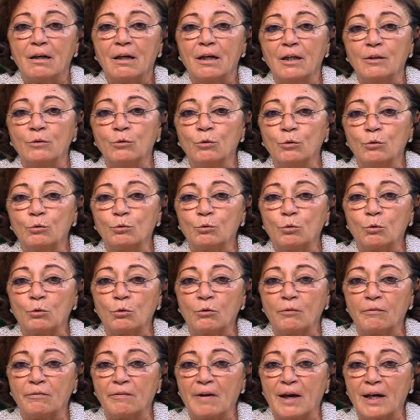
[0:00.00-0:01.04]
الدكتور
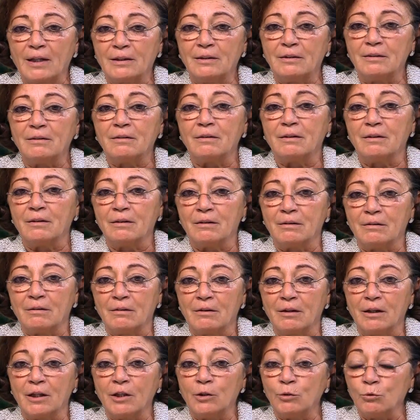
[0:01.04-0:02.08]
فهد آه،
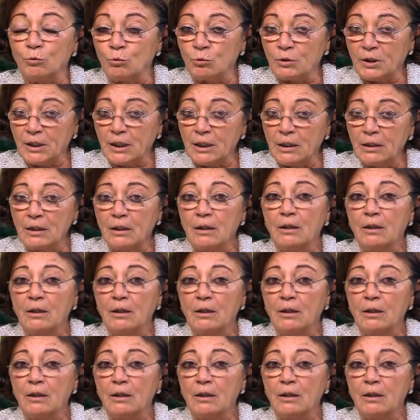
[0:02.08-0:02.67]
النوري